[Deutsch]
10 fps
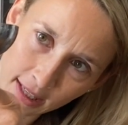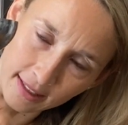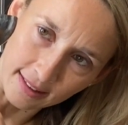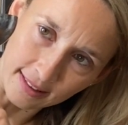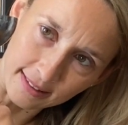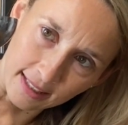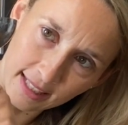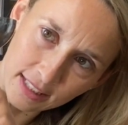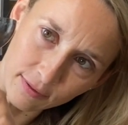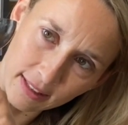Das ist dann
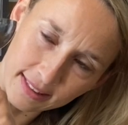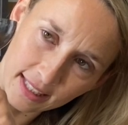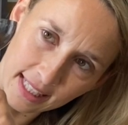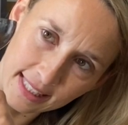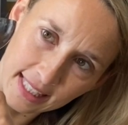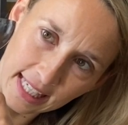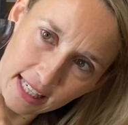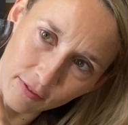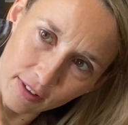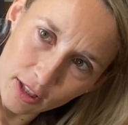das, weil es dann als
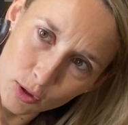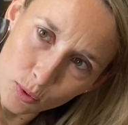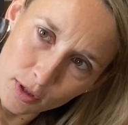Regen wieder zu